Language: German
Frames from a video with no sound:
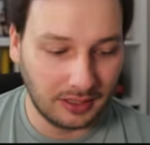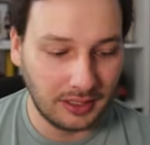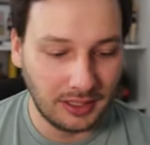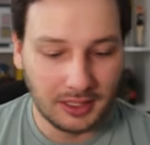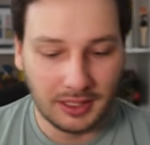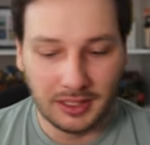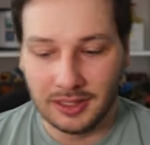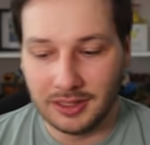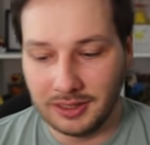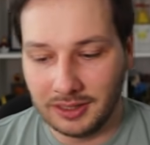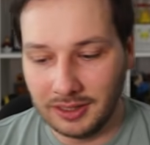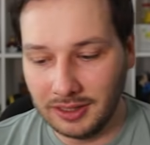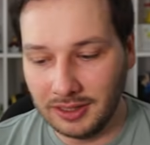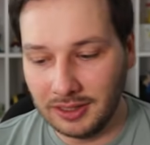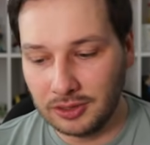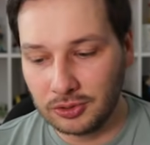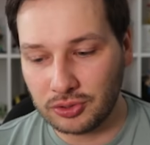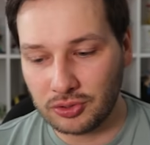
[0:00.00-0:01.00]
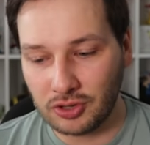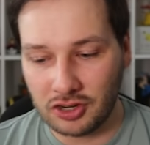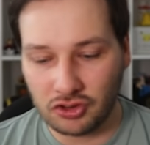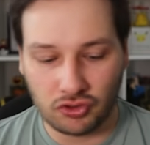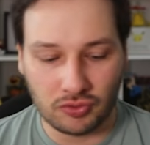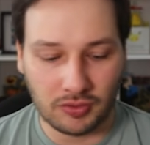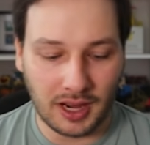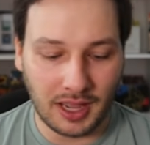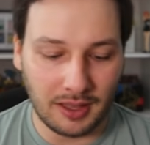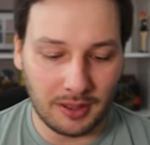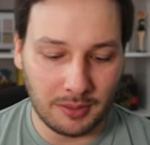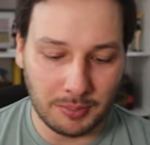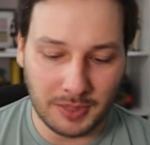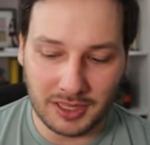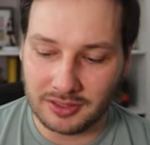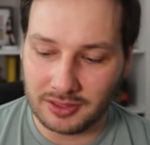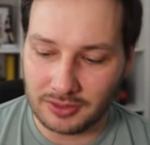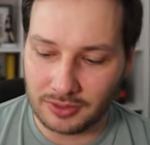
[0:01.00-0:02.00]
karten äh, Illustration Rare
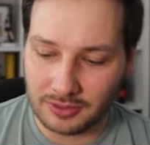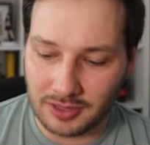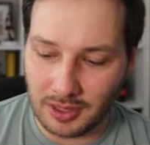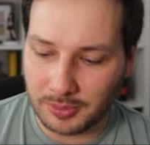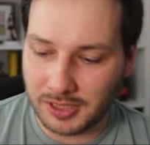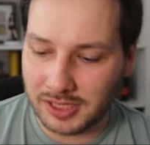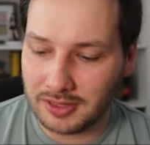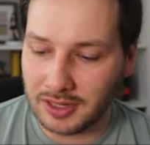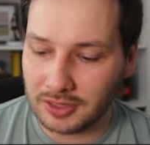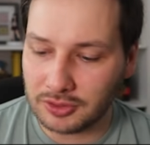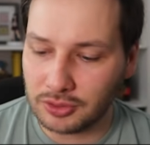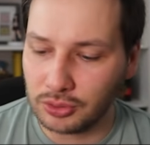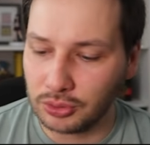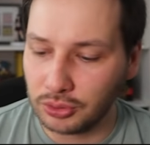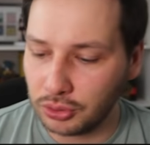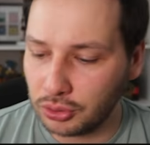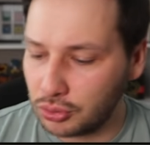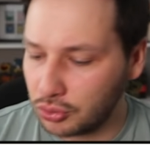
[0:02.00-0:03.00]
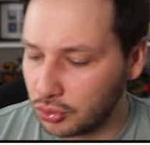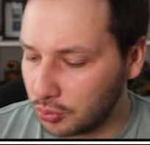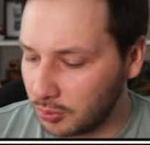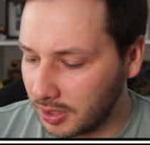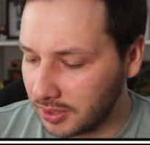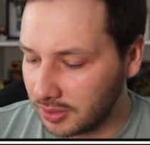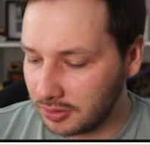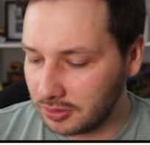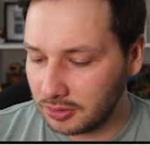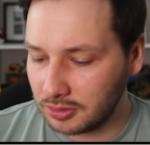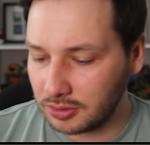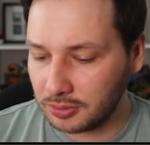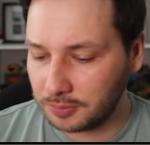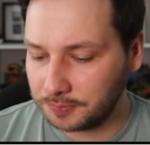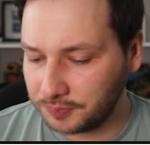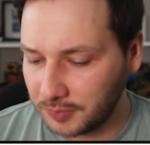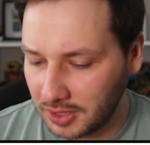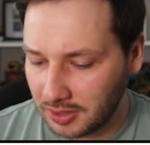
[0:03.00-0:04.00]
mäßig zu sammeln. Achso, ich guck mal hier noch.
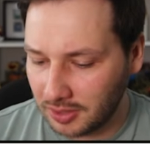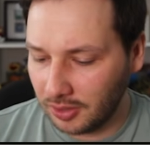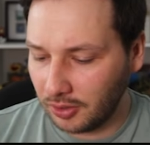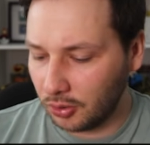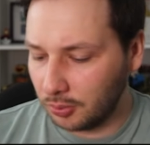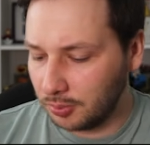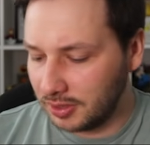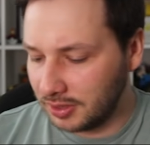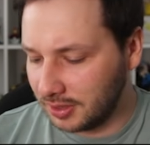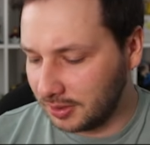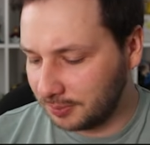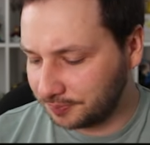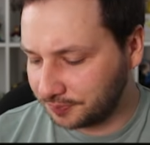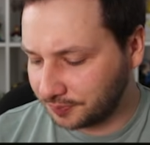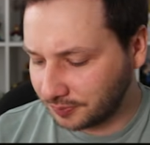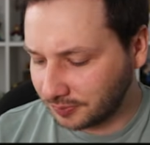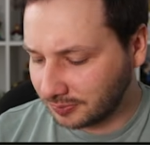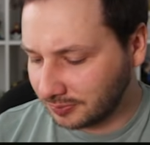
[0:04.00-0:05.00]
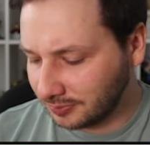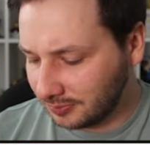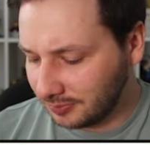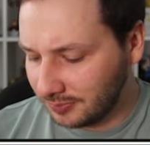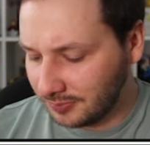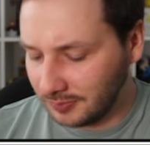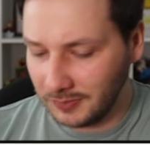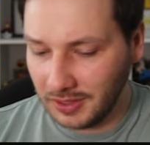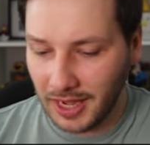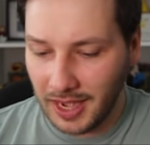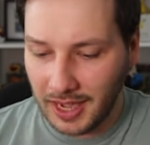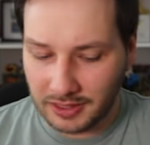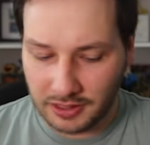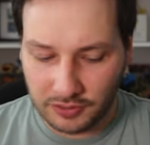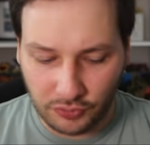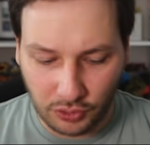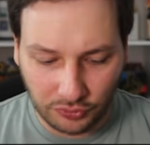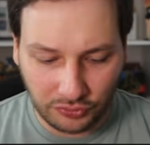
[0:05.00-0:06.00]
Ich glaube, ja,
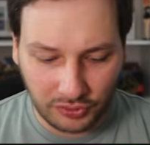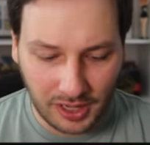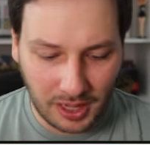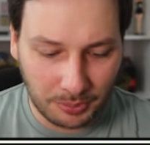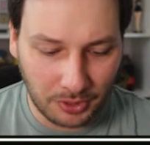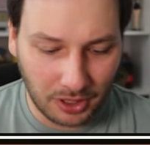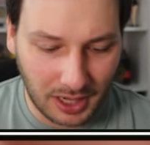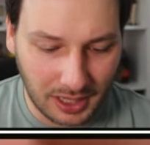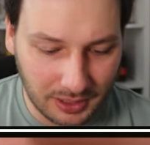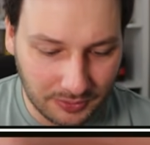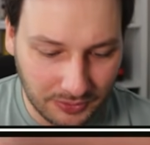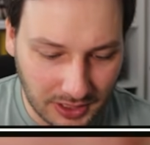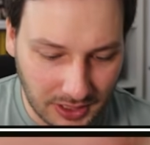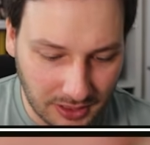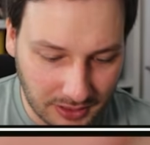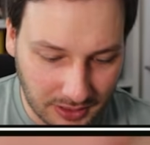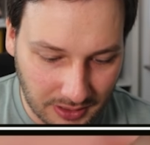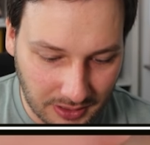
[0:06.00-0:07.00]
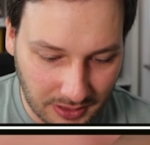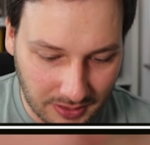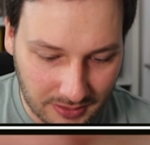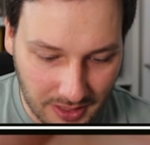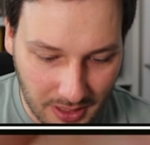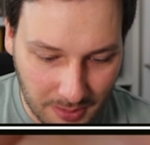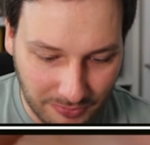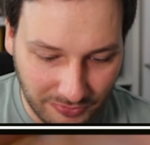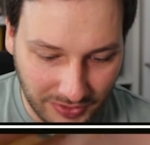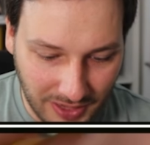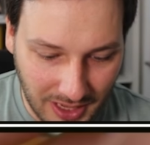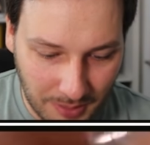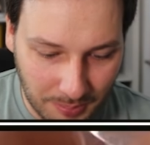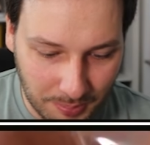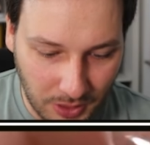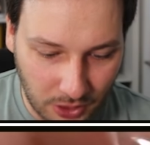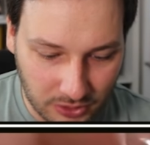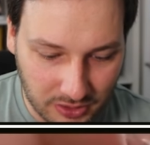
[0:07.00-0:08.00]
die Würfel haben auch alle wieder dieselben
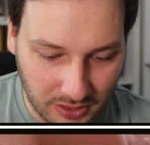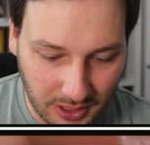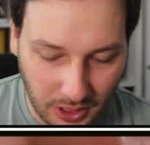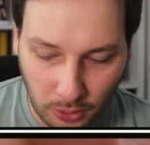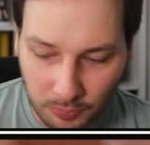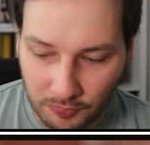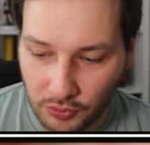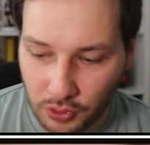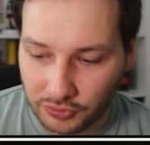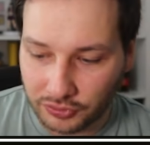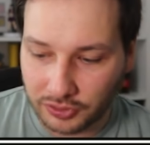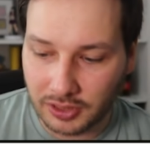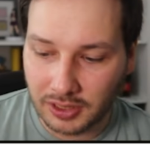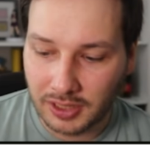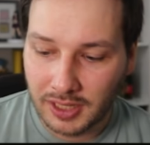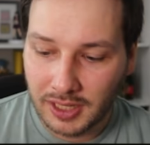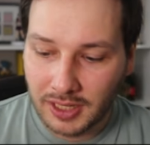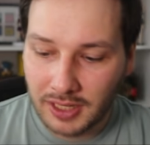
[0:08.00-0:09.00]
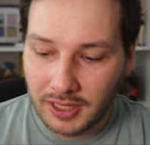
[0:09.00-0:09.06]
Farben, außer der Hauptwürfel.